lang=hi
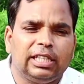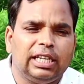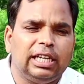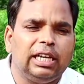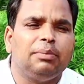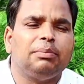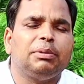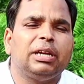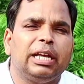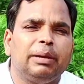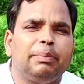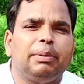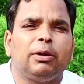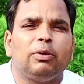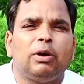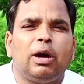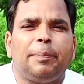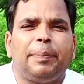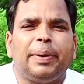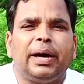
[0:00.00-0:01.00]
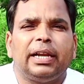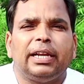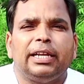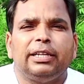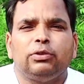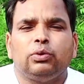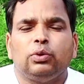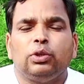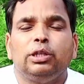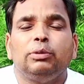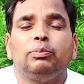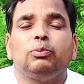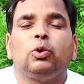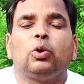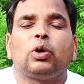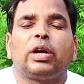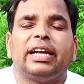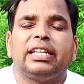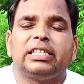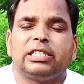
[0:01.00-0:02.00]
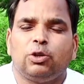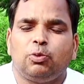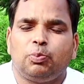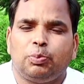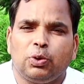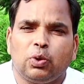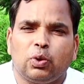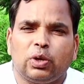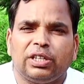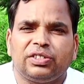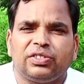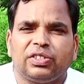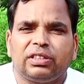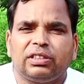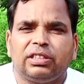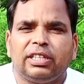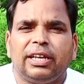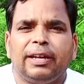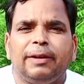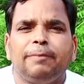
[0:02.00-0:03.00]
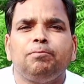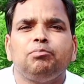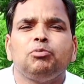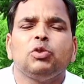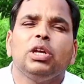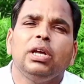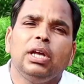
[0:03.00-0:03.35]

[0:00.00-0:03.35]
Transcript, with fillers: तेल हम नहीं बनवा पा रहे हैं तो नीम को कैसे उपयोग कर सकते हैं